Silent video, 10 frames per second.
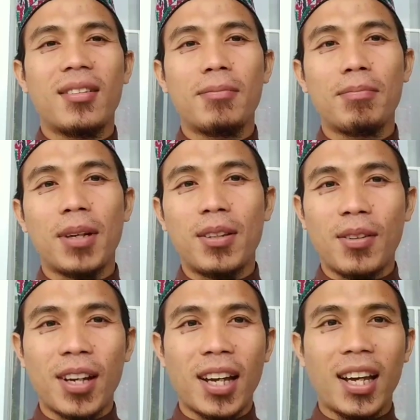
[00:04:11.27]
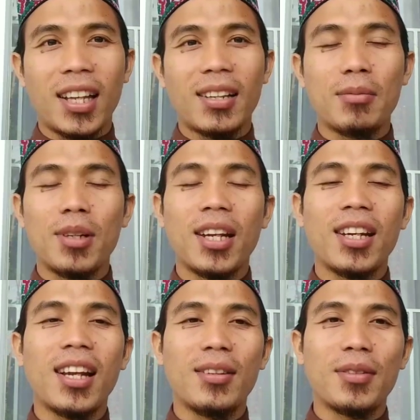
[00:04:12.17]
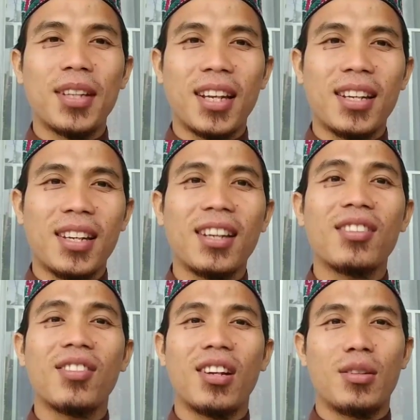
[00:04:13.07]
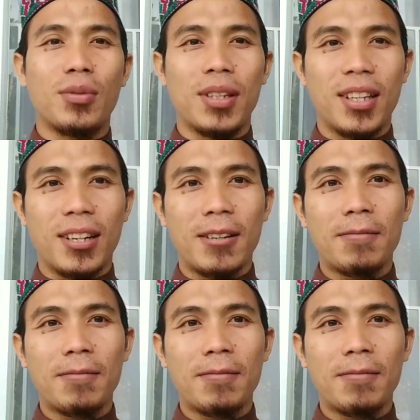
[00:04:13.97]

empat rakaat kemudian dilanjutkan dengan salat witir.